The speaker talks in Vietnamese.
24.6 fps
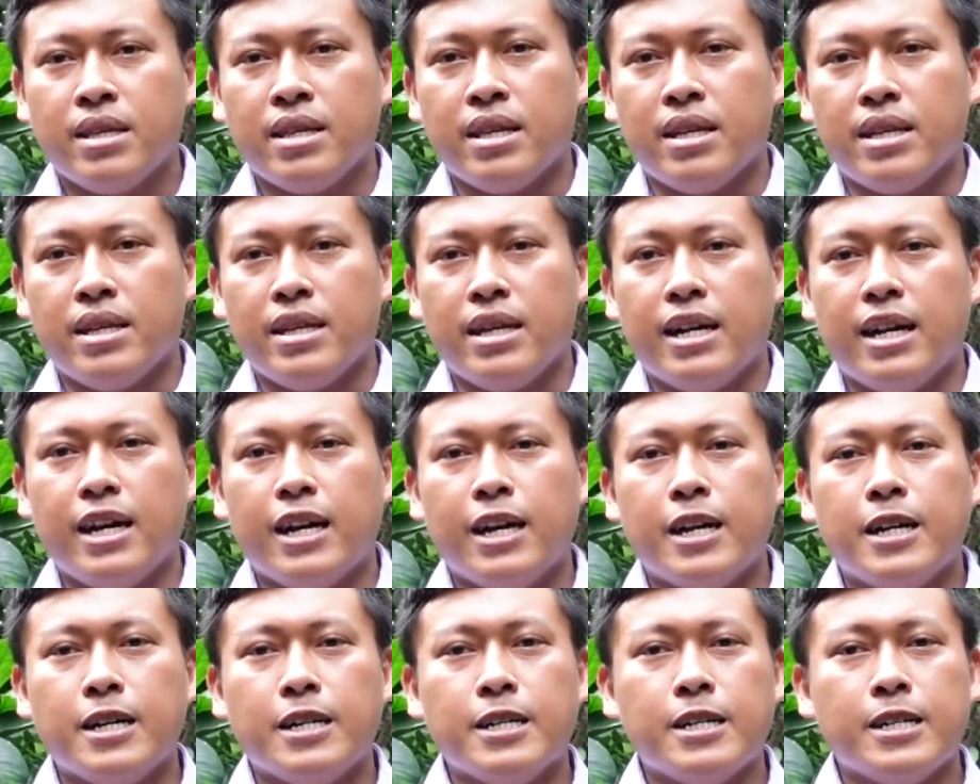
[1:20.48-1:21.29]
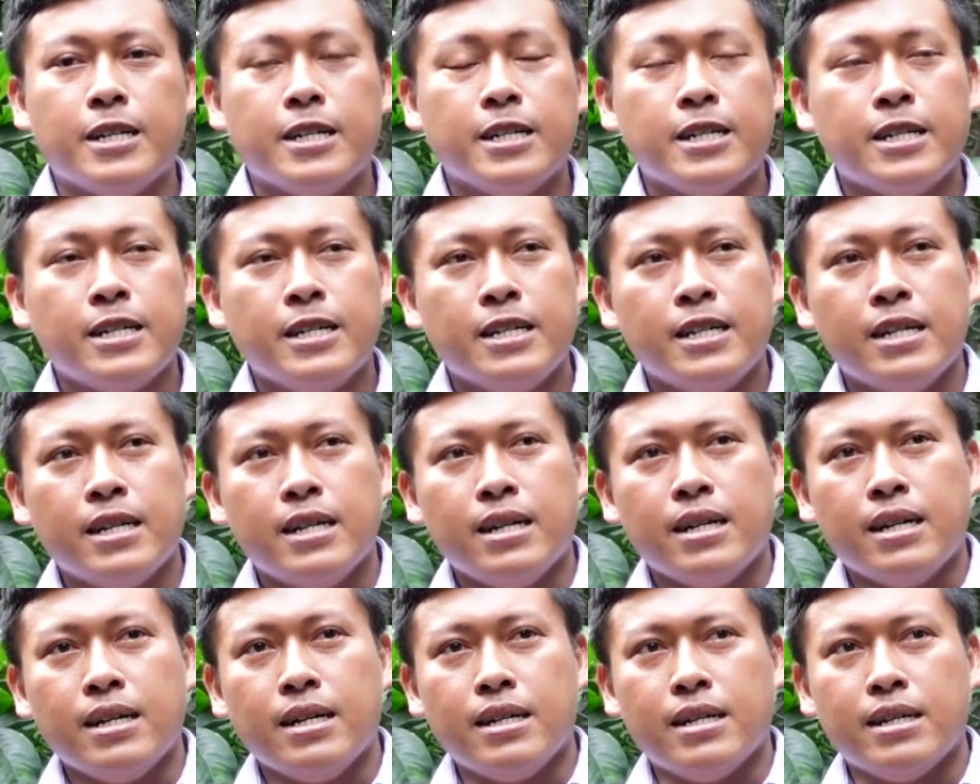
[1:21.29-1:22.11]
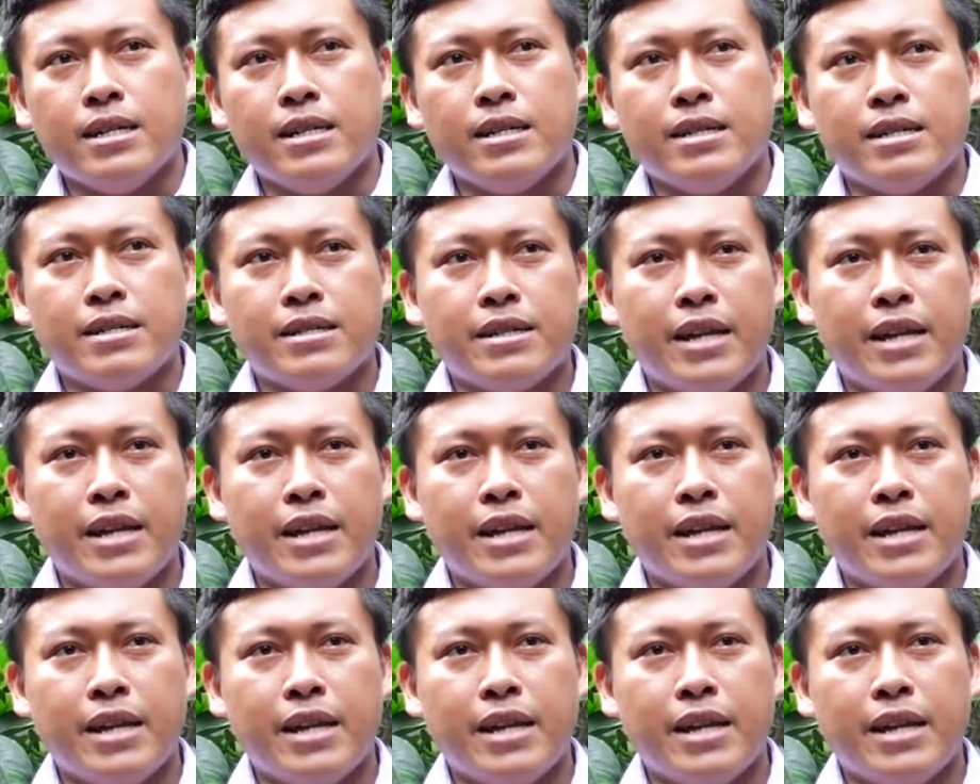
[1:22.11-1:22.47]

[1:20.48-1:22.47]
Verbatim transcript: thì uh, Ờ,